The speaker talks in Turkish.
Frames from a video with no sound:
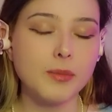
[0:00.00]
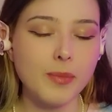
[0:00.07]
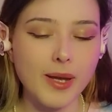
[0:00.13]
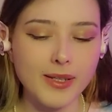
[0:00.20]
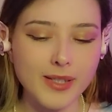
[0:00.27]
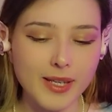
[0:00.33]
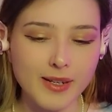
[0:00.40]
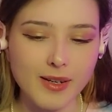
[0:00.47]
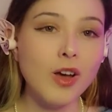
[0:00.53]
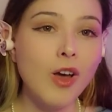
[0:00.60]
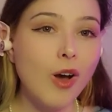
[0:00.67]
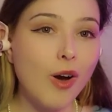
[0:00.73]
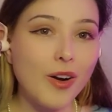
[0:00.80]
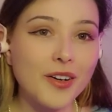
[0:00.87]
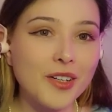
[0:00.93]
Ben genelde
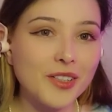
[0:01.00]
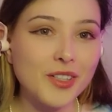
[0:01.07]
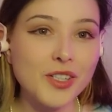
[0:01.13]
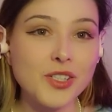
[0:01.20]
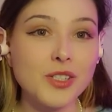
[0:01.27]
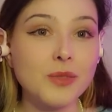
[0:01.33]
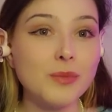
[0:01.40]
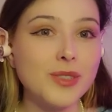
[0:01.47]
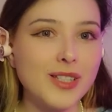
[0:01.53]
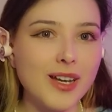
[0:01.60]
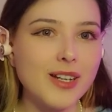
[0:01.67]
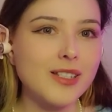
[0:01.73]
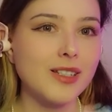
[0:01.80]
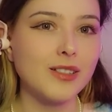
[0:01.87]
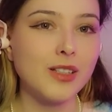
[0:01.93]
arkadaşlarımı
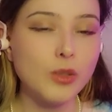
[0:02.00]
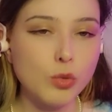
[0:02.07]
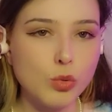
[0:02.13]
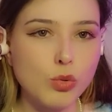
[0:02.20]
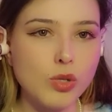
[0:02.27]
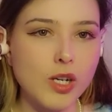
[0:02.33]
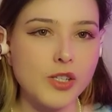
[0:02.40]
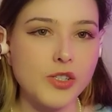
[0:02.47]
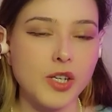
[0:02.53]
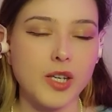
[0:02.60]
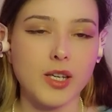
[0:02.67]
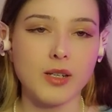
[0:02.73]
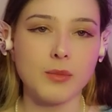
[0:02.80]
gerçekten güzel çekerim